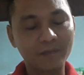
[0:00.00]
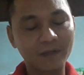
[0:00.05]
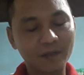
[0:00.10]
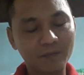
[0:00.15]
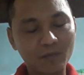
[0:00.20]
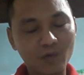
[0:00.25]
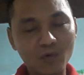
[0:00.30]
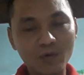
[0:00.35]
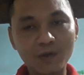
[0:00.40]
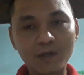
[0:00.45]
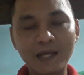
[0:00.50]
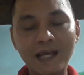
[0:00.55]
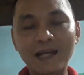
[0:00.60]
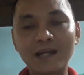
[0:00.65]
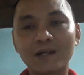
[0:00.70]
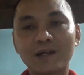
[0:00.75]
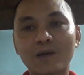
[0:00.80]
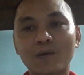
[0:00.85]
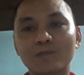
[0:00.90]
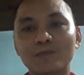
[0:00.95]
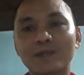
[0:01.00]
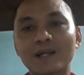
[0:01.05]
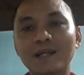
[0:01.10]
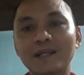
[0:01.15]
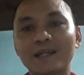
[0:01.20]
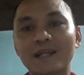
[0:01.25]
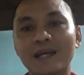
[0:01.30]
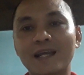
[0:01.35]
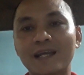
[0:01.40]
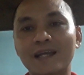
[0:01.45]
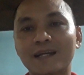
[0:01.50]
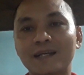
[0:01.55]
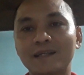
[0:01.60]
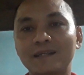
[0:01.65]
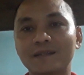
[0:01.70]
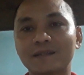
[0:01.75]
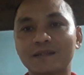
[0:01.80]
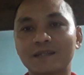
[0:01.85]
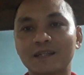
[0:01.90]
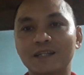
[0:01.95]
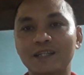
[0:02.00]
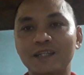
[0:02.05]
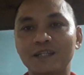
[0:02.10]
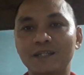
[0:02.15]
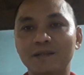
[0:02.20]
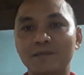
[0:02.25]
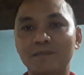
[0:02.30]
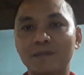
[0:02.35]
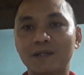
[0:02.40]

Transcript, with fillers: mình muốn ngắt công tắc đèn thì